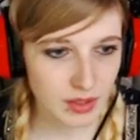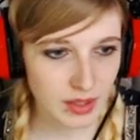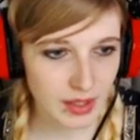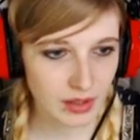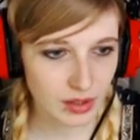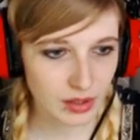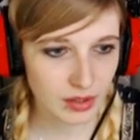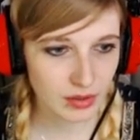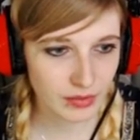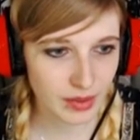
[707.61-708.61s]
Alors,
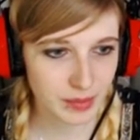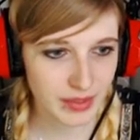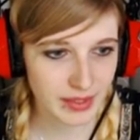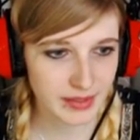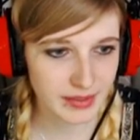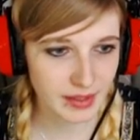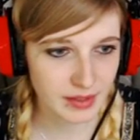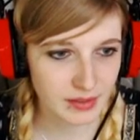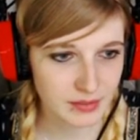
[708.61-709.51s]
on va appeler quelqu'un.